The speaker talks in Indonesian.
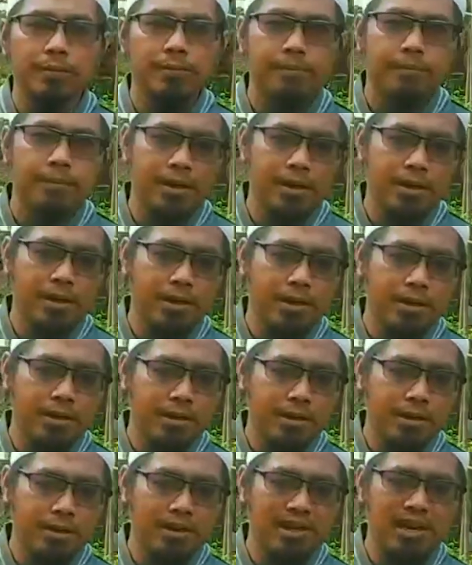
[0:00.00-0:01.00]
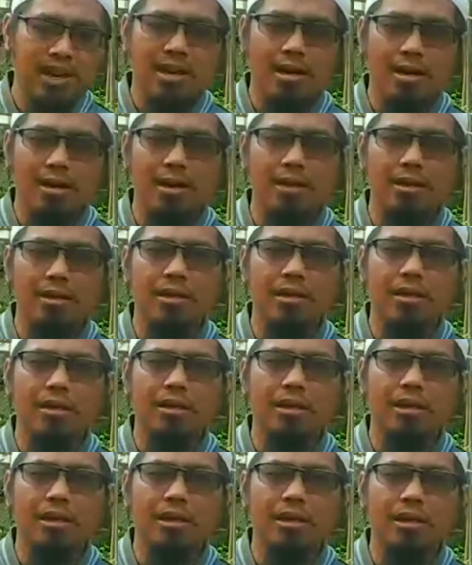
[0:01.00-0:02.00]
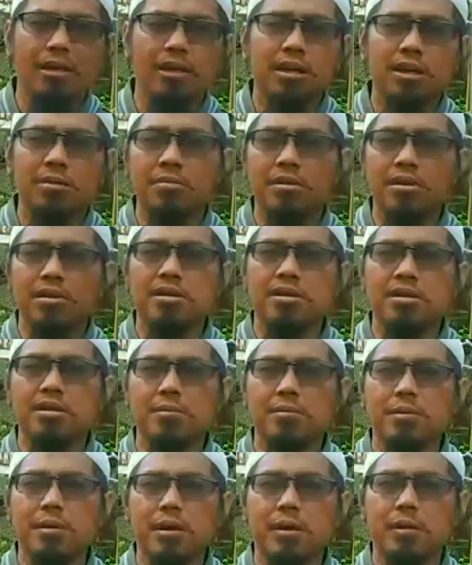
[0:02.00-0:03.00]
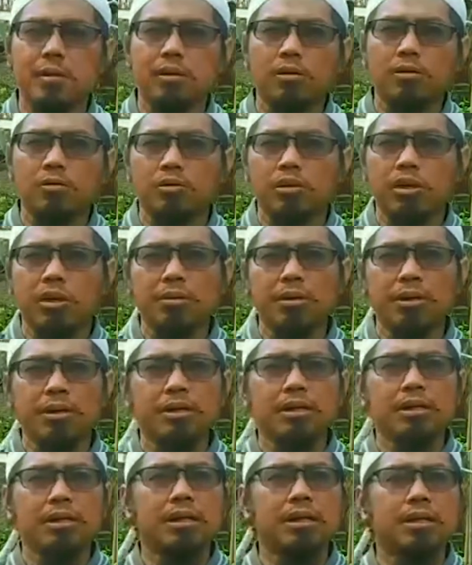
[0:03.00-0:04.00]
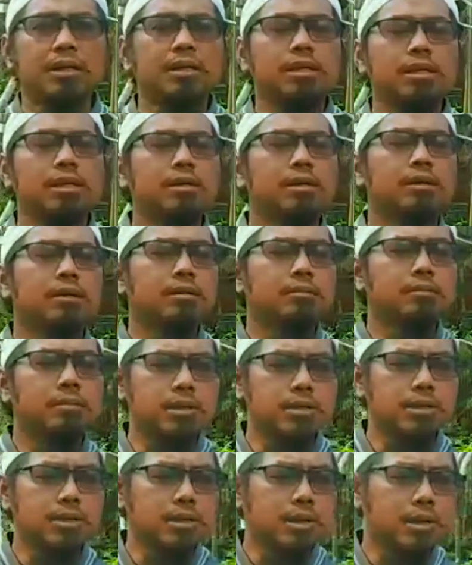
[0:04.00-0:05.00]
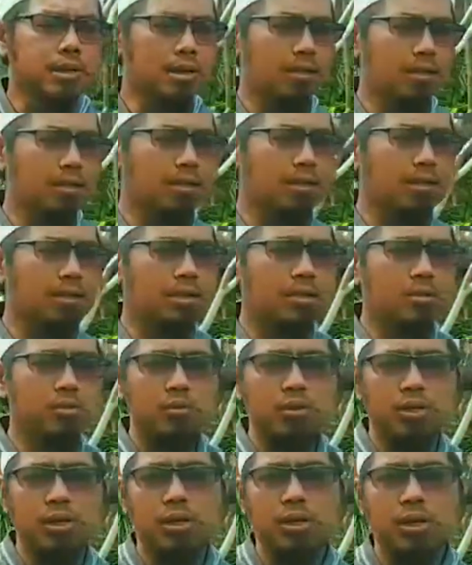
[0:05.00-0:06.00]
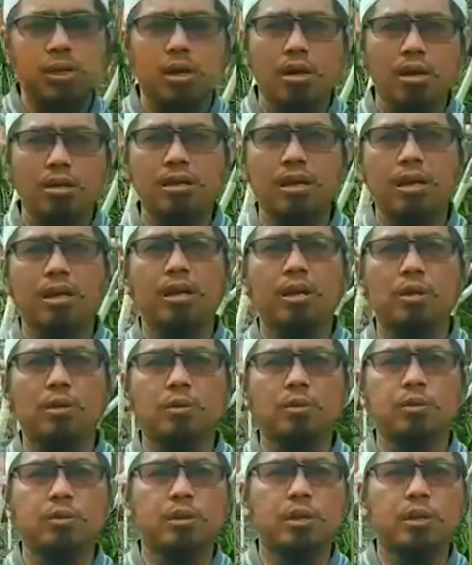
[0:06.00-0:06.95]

Maka tenangkan hati kita dengan berpikir kepada Allah terutama ketika kita rasakan hati kita sudah galau,